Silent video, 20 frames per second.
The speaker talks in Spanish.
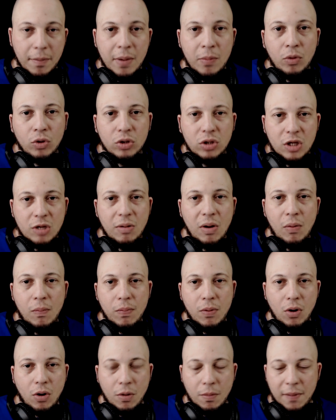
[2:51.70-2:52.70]
motiva un
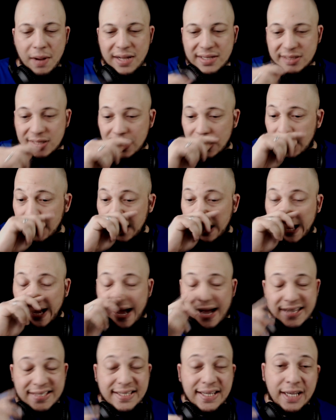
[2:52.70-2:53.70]
poco más
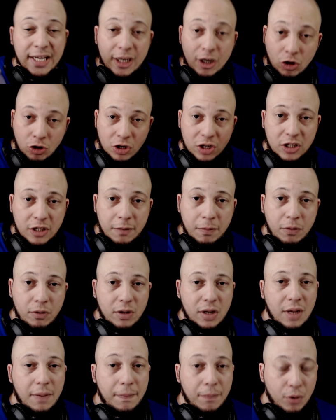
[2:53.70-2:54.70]
a seguir con este
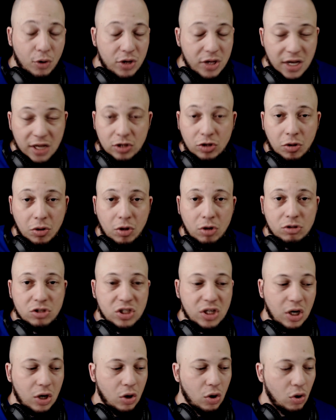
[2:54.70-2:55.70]
proyecto de los
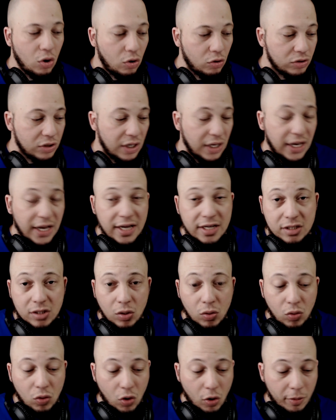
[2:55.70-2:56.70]
100 locos. Este
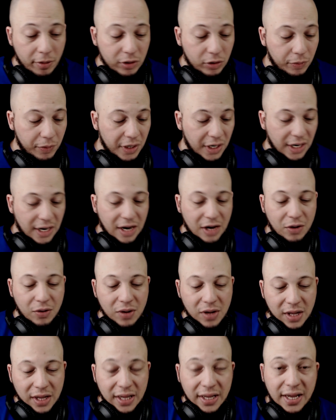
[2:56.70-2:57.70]
es un joven
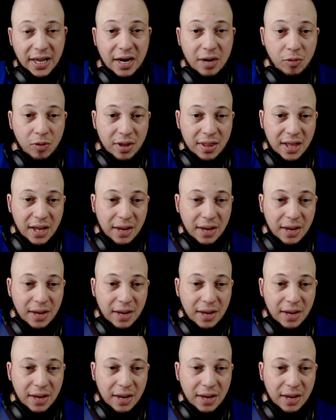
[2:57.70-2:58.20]
dominicano que le voy a